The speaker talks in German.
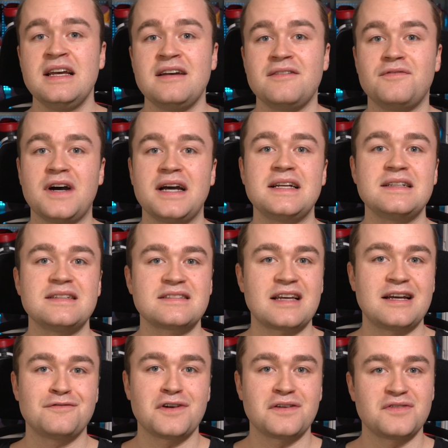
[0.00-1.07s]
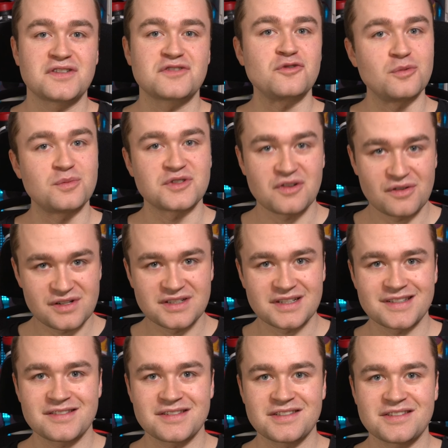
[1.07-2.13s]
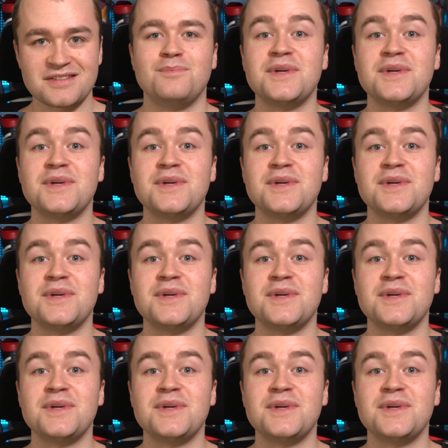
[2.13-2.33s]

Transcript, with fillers: weil es einfach was so Besonderes ist.